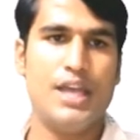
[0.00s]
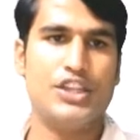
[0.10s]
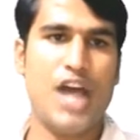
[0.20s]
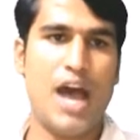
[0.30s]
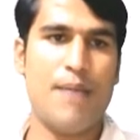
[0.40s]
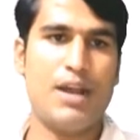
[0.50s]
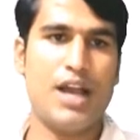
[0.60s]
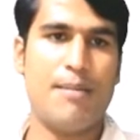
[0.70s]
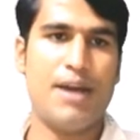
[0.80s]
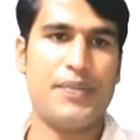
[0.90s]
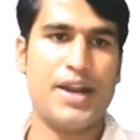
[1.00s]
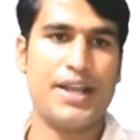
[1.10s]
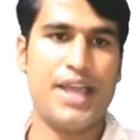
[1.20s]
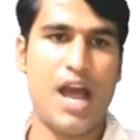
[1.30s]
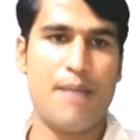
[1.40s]
दाब का
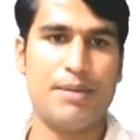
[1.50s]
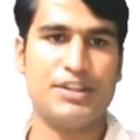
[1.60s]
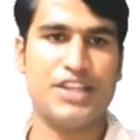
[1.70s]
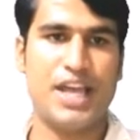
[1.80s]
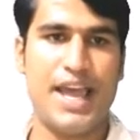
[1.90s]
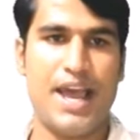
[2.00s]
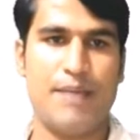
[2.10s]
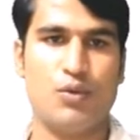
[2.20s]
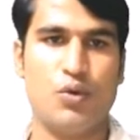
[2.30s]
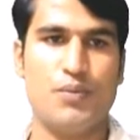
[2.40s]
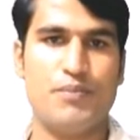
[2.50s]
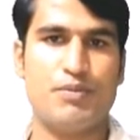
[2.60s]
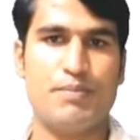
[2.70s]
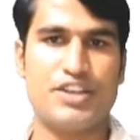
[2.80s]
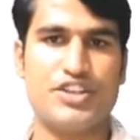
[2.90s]
मात्रक यहां पर बताना है आपको
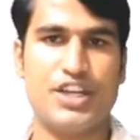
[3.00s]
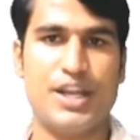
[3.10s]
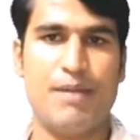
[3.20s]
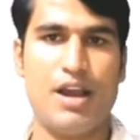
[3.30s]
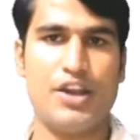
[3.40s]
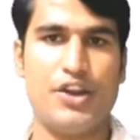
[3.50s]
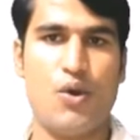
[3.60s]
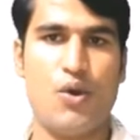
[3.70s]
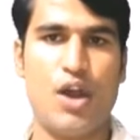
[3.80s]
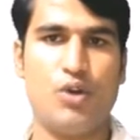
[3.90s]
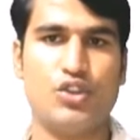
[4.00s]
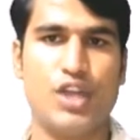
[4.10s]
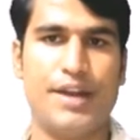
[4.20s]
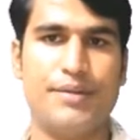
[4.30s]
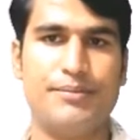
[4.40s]
प्रश्न क्रमांक नौ का उत्तर